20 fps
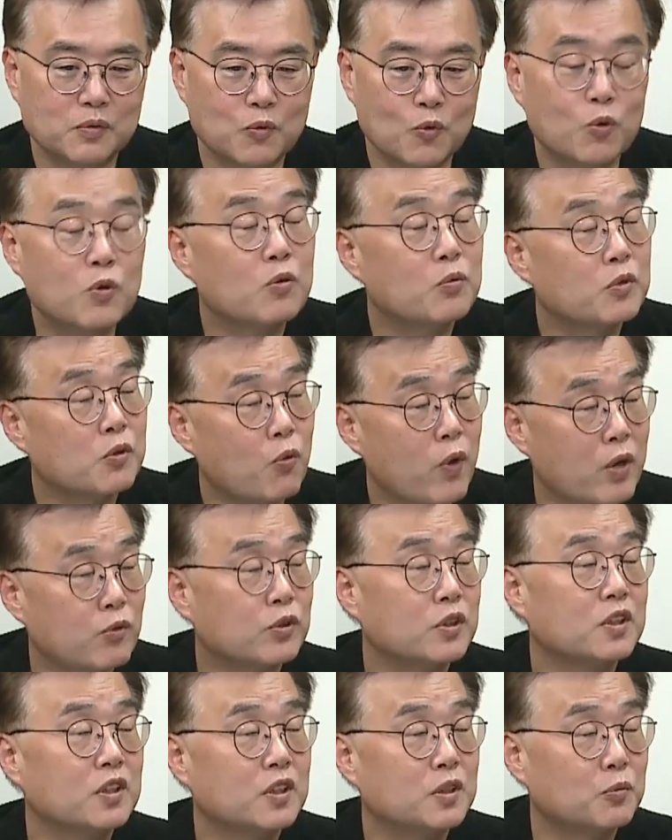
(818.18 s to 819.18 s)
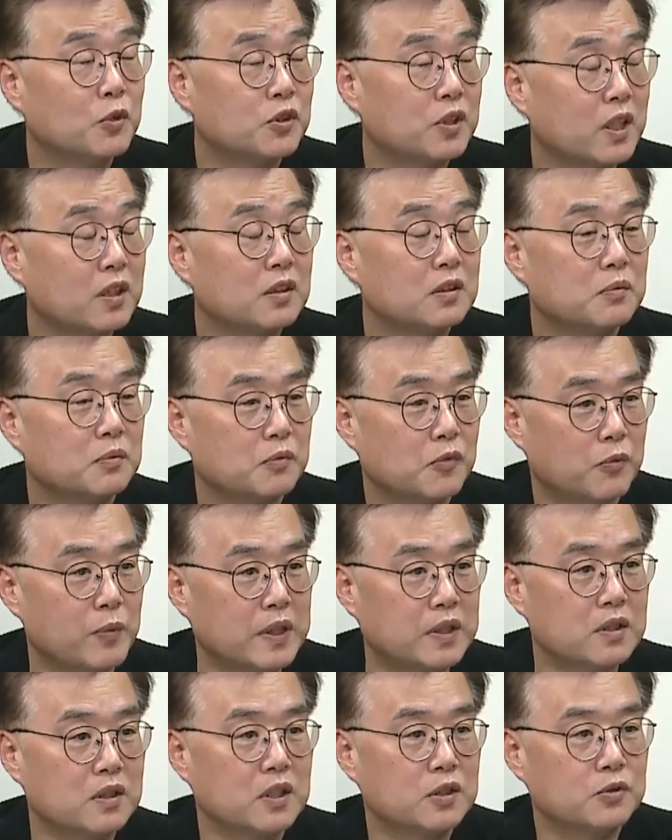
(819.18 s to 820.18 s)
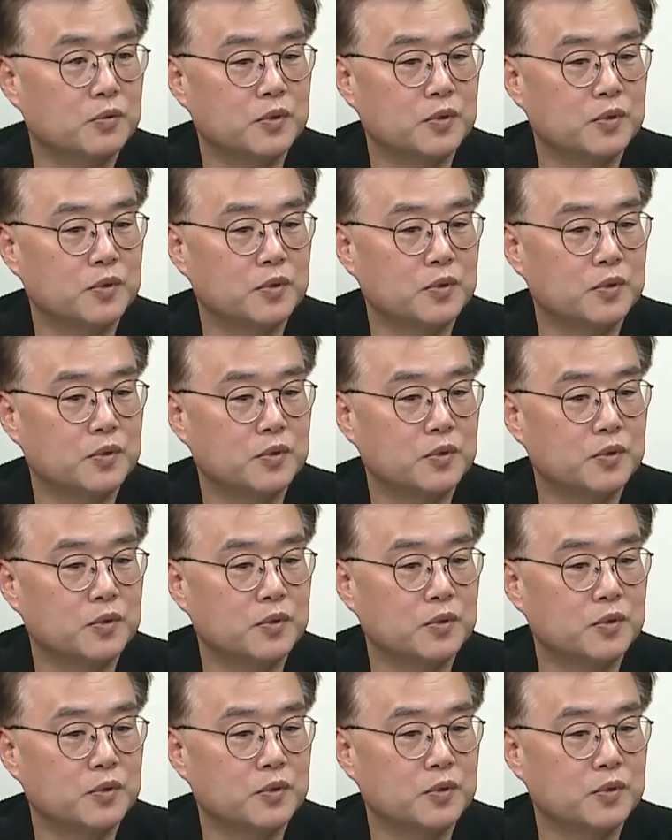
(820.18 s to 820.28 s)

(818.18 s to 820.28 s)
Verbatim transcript: 오늘 뭐 외국인이 뭐 최근 뭐 며칠간 아.